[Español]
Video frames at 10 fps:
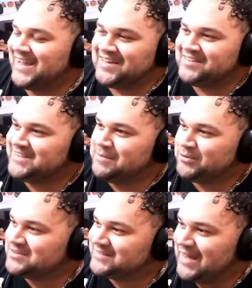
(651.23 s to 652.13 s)
El tipo
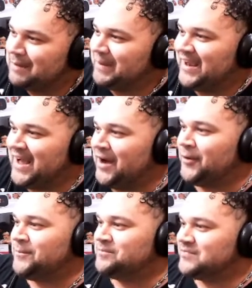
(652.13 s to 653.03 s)
está
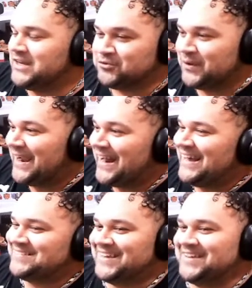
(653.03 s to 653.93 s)
pegado y tú le
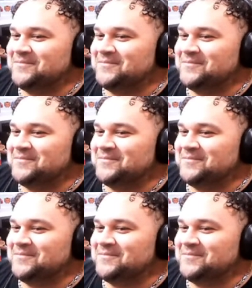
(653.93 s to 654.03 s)
ganaste.